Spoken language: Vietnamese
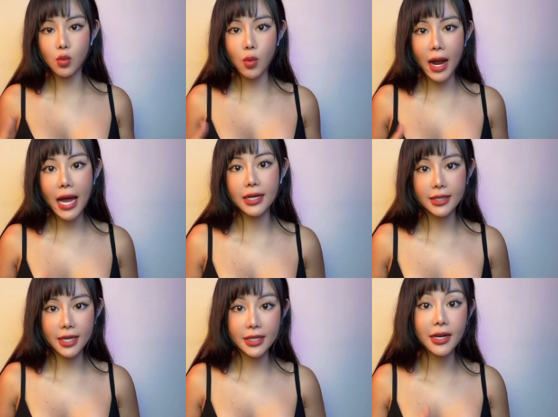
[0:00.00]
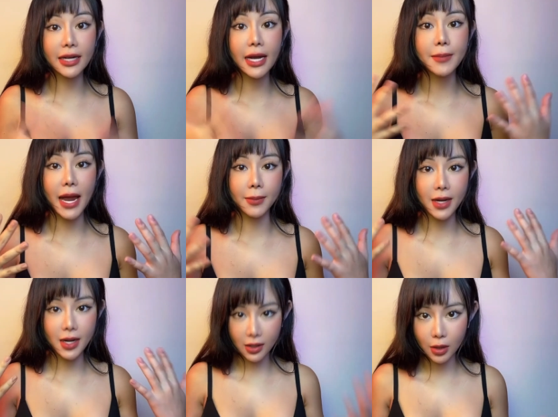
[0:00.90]
qua để cho các bạn
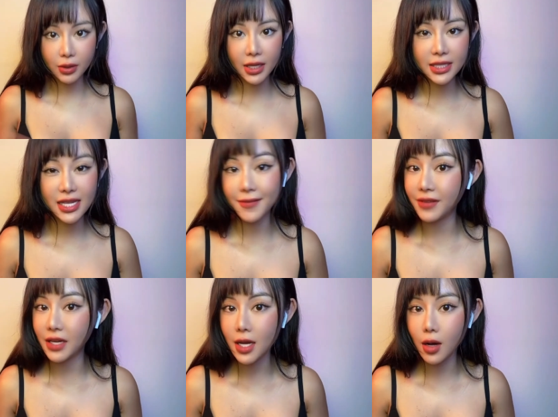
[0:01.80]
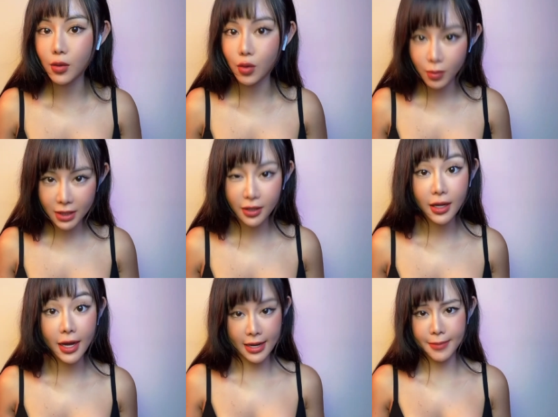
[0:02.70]
mình lần đầu tiên xem video của Bình
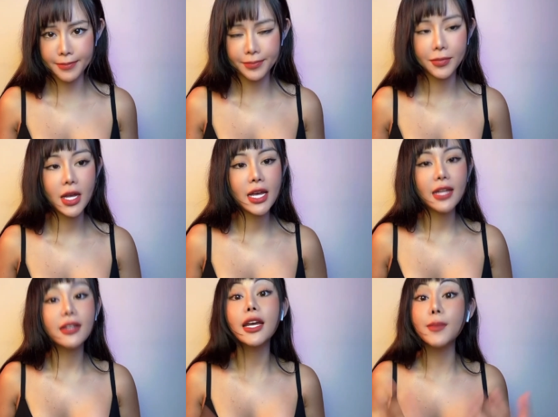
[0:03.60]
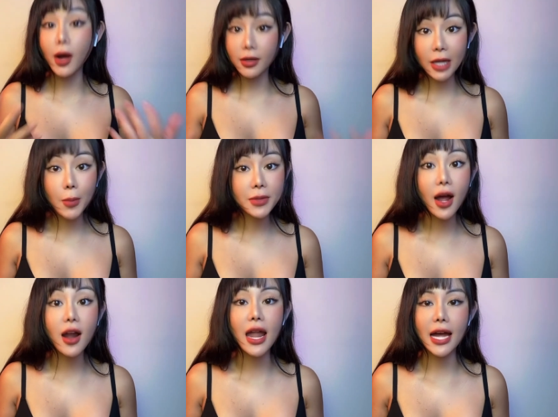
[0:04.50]
có thể nắm thì bo tóc
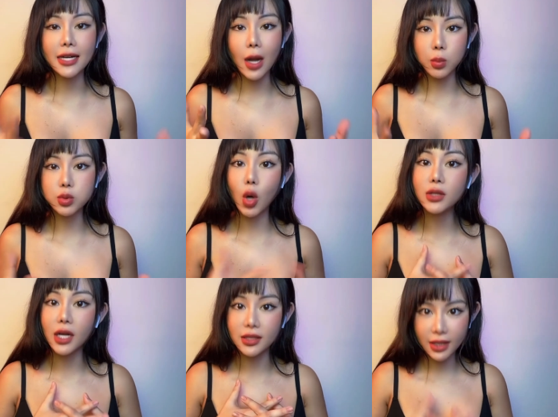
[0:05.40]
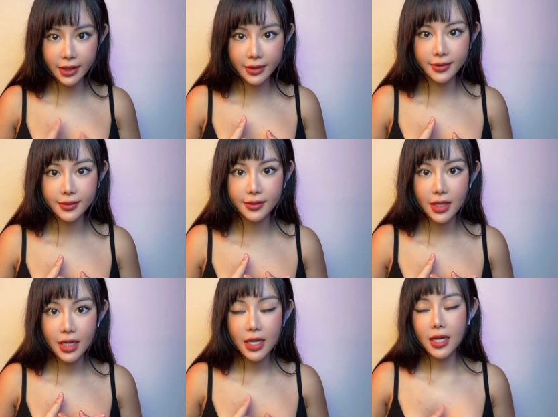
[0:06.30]
nó là độc tố thần kinh
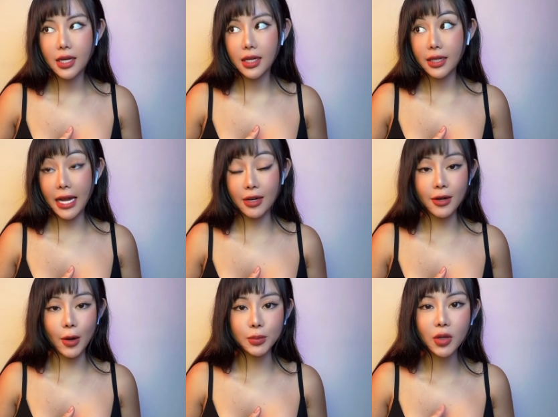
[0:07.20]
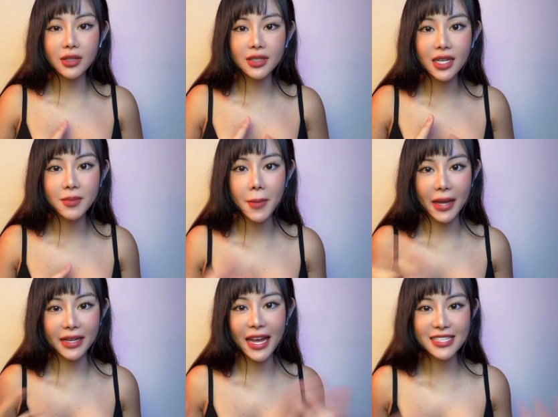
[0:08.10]
nghe nói độc tố thần kinh mấy
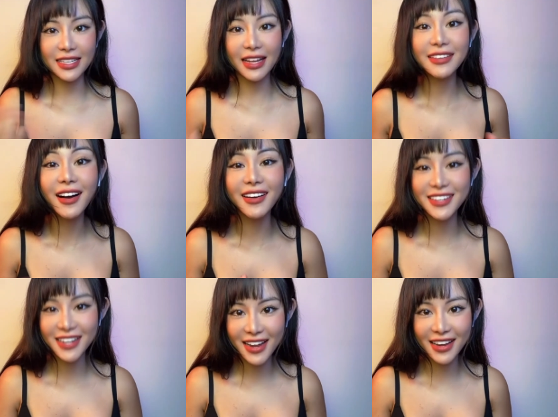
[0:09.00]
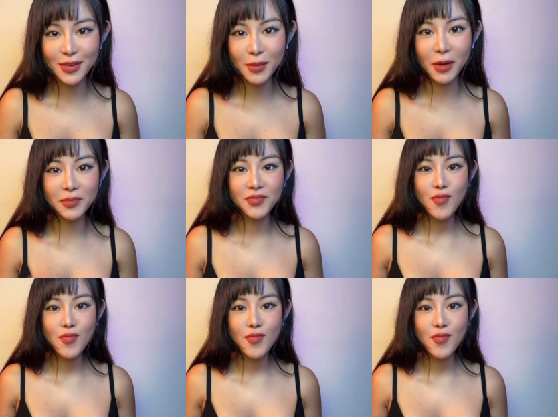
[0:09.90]
bạn nghe sẽ thấy nó hơi ghê đúng không